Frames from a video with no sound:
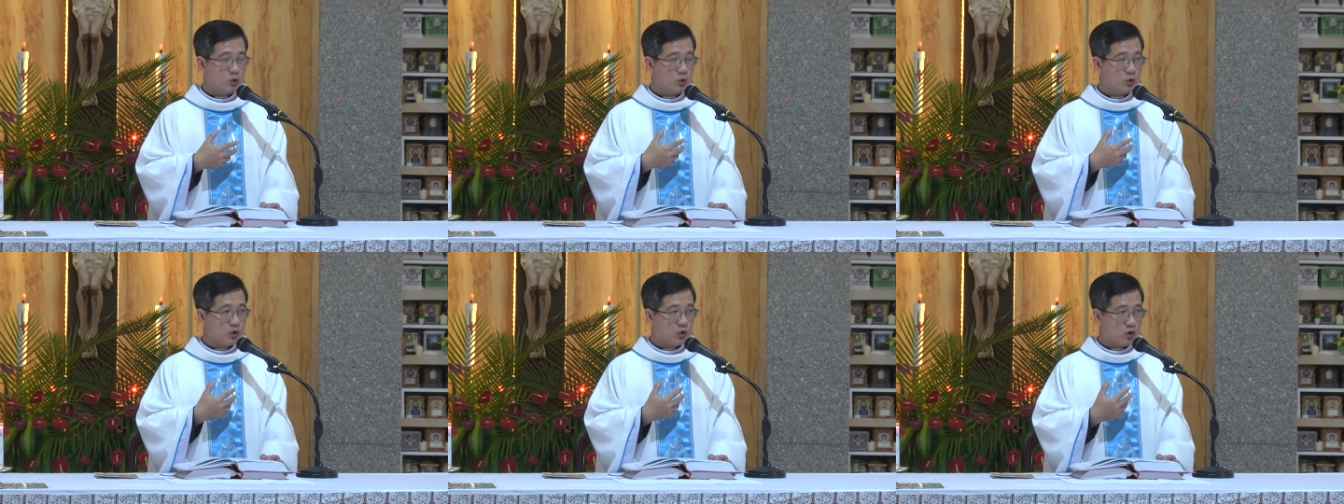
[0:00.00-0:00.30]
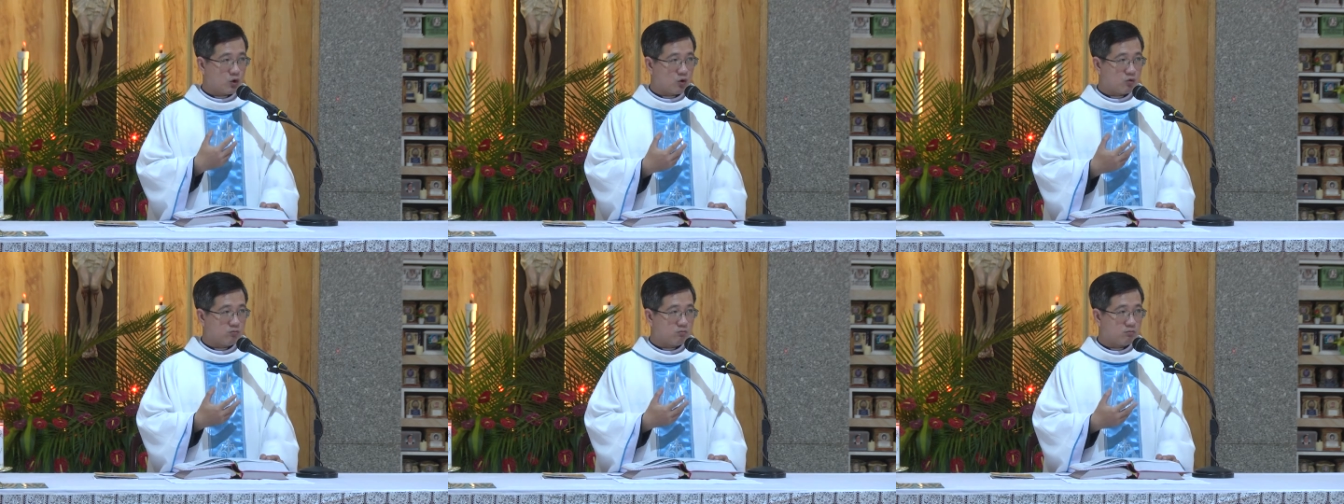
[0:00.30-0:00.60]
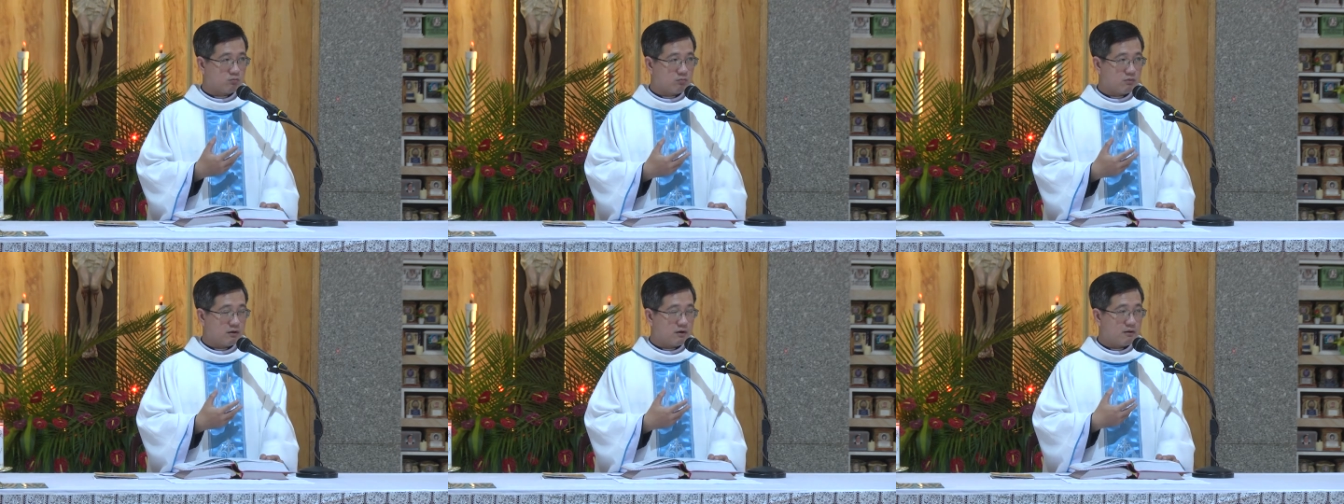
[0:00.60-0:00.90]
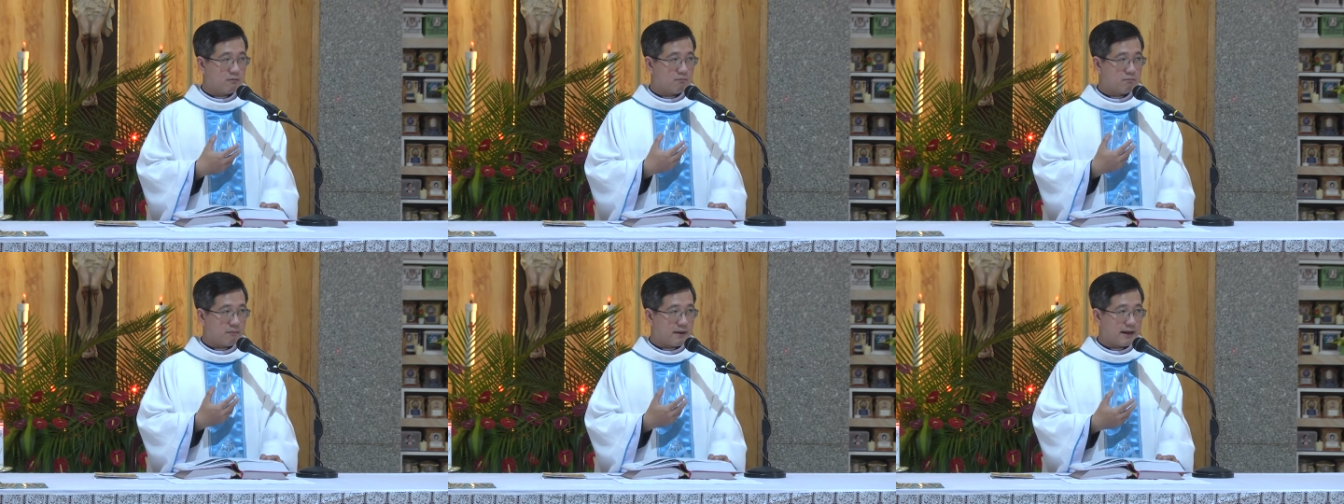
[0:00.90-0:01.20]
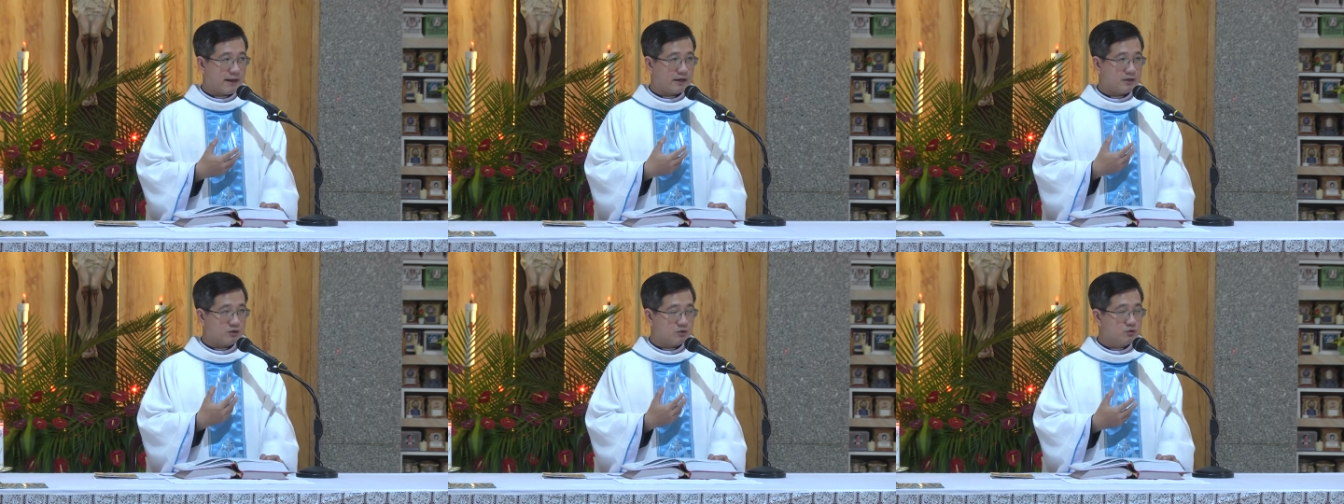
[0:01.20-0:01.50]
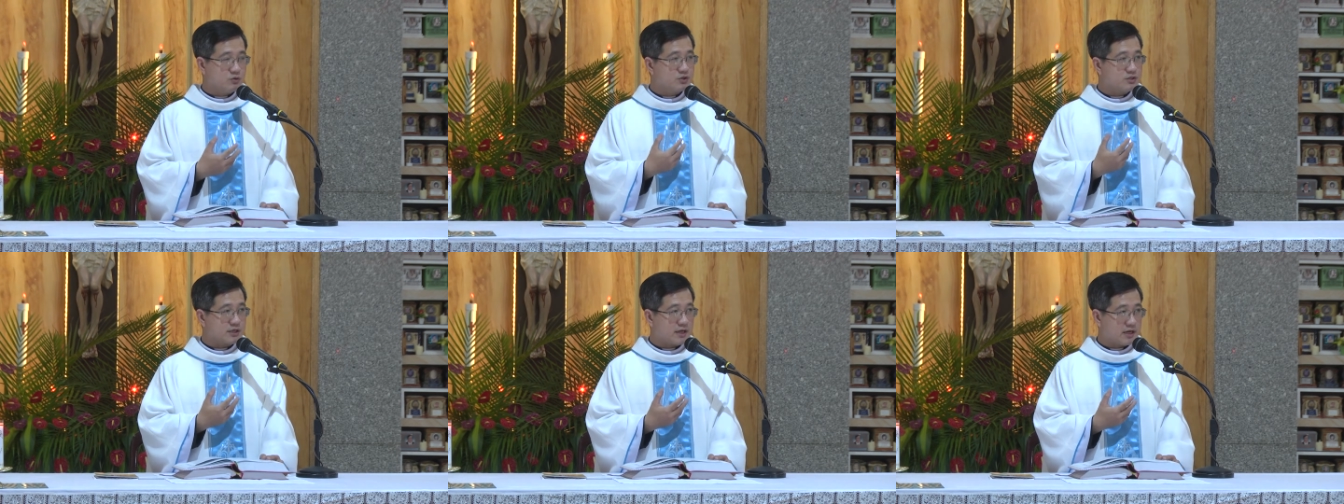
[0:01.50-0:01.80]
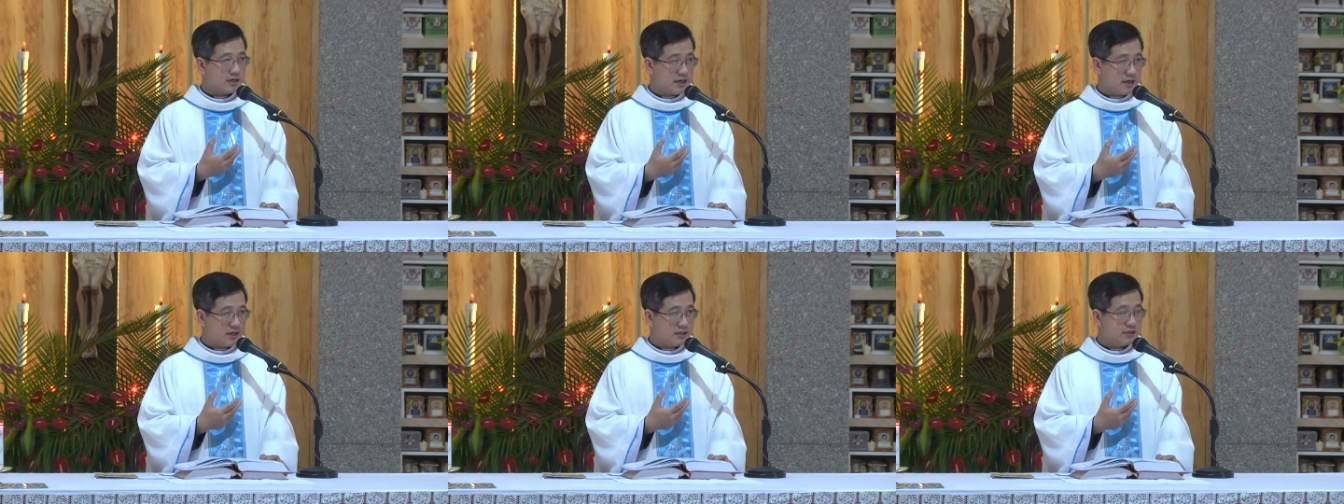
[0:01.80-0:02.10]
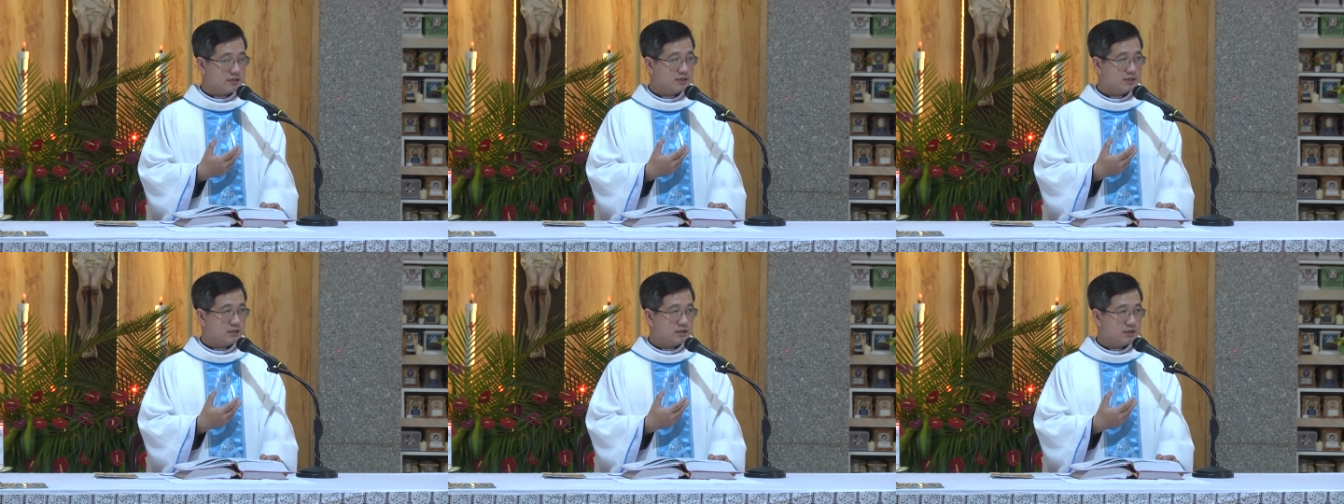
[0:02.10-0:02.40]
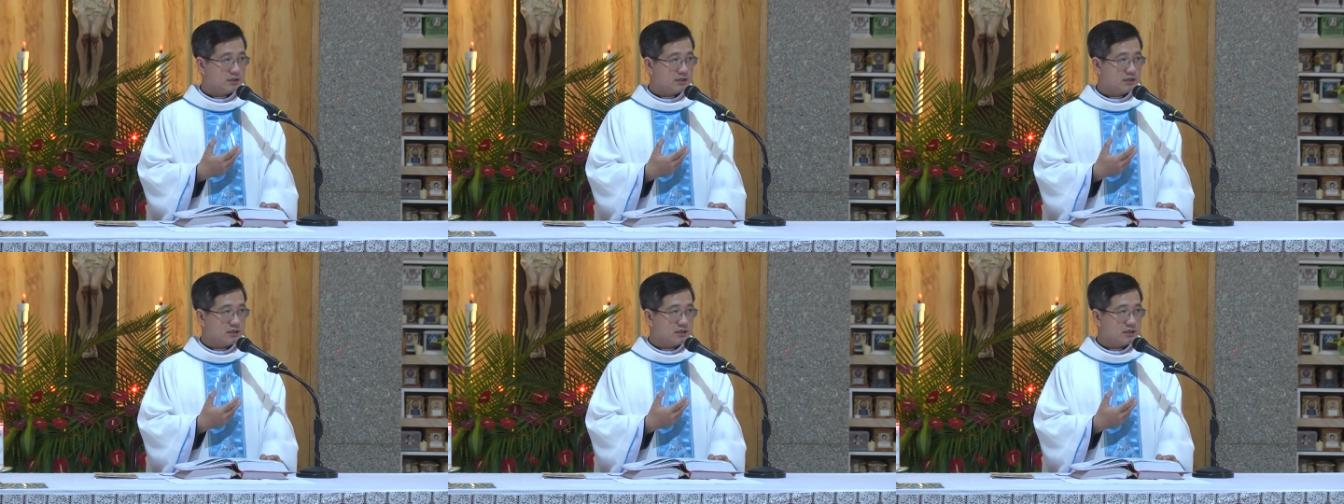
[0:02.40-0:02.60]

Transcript: cuối cùng mà Chúa sẽ đến